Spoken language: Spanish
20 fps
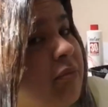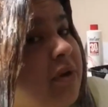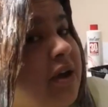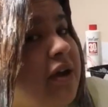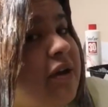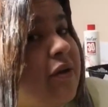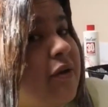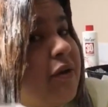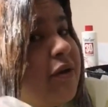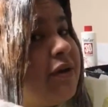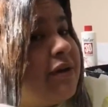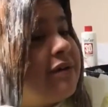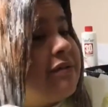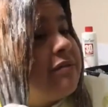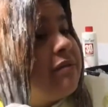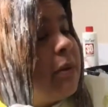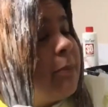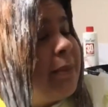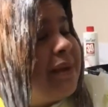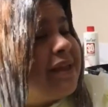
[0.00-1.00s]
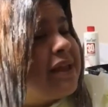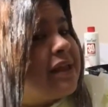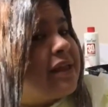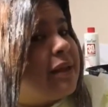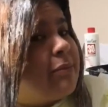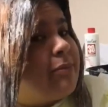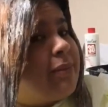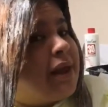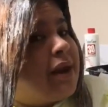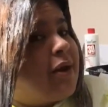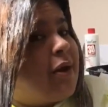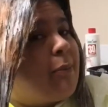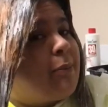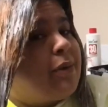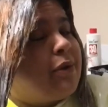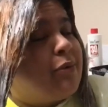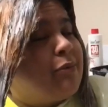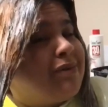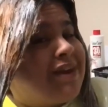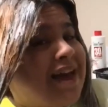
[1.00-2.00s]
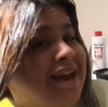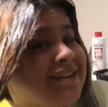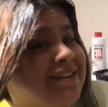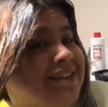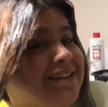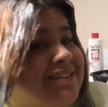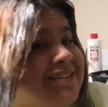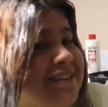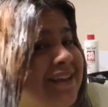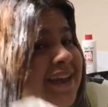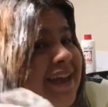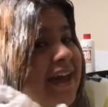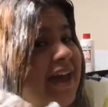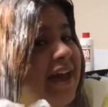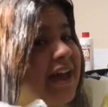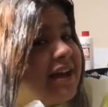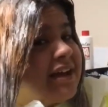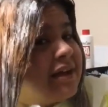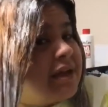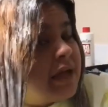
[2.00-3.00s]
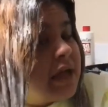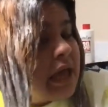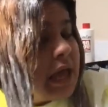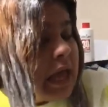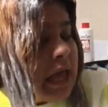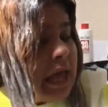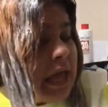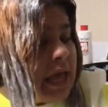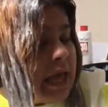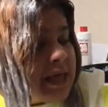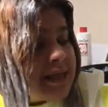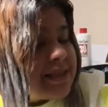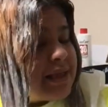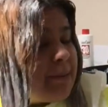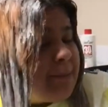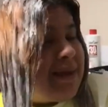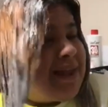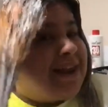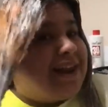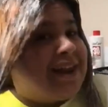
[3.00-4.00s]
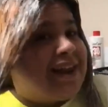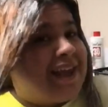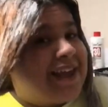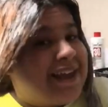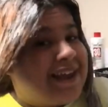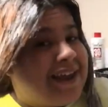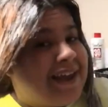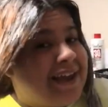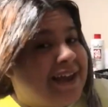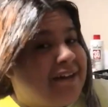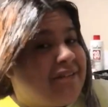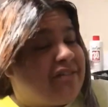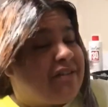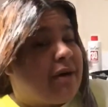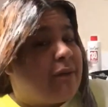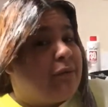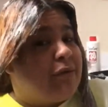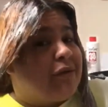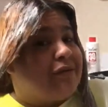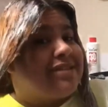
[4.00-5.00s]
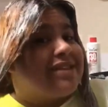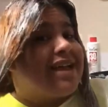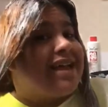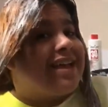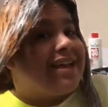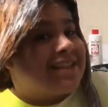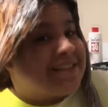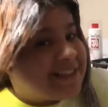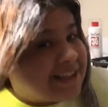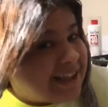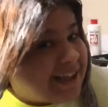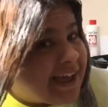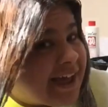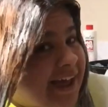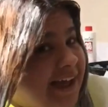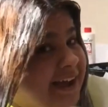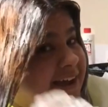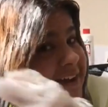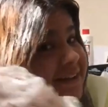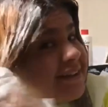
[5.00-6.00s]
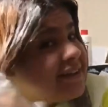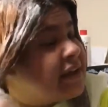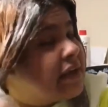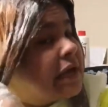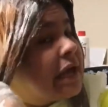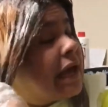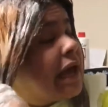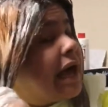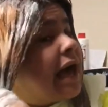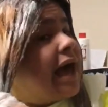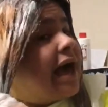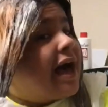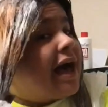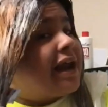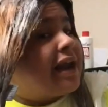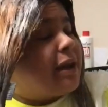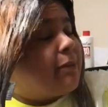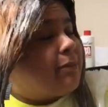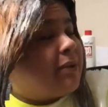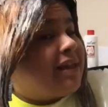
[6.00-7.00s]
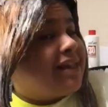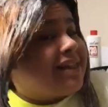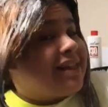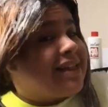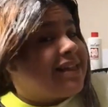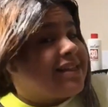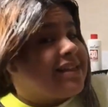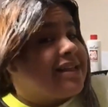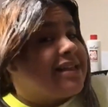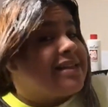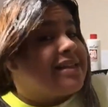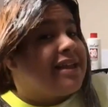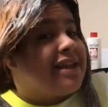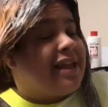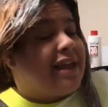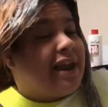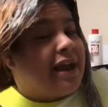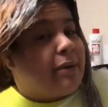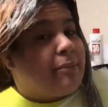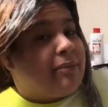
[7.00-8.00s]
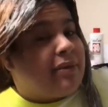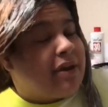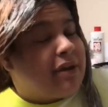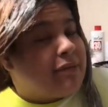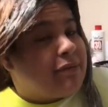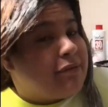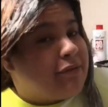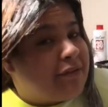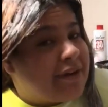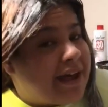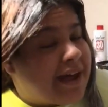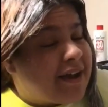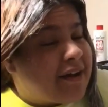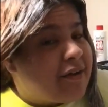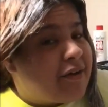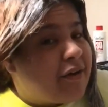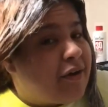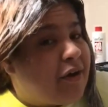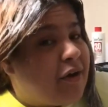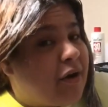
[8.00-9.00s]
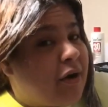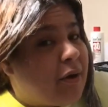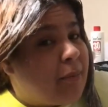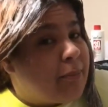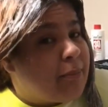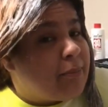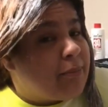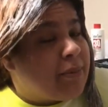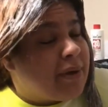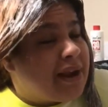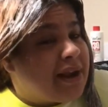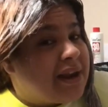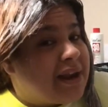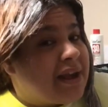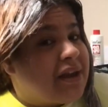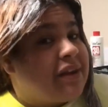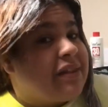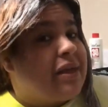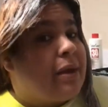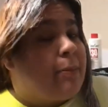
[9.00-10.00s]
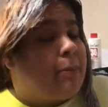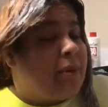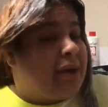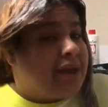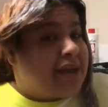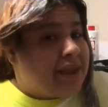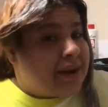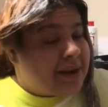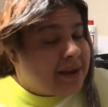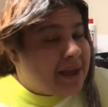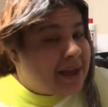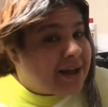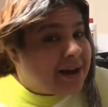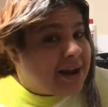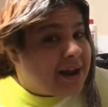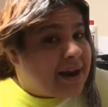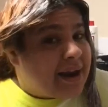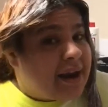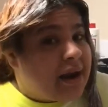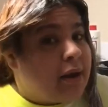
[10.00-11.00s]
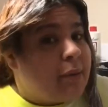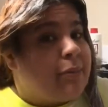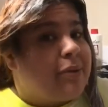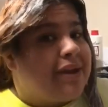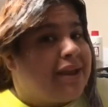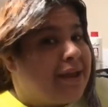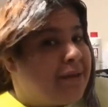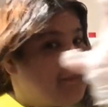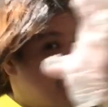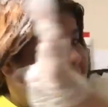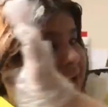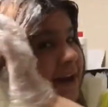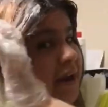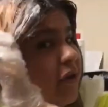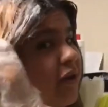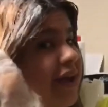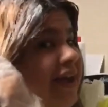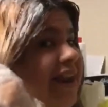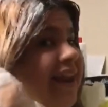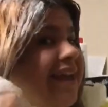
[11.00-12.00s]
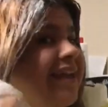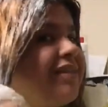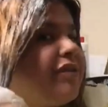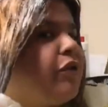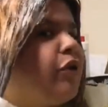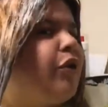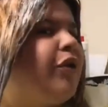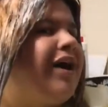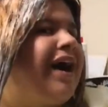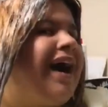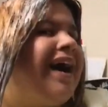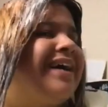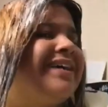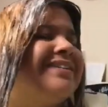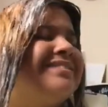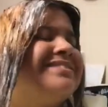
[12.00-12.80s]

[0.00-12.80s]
Bueno, mitad del pelo Blue Black decían. peli negra fabulosa decían. Arrepiéntanse si quieren el pelo Blue Black o peli negra y después quieren aclararlo porque miren lo que les toca.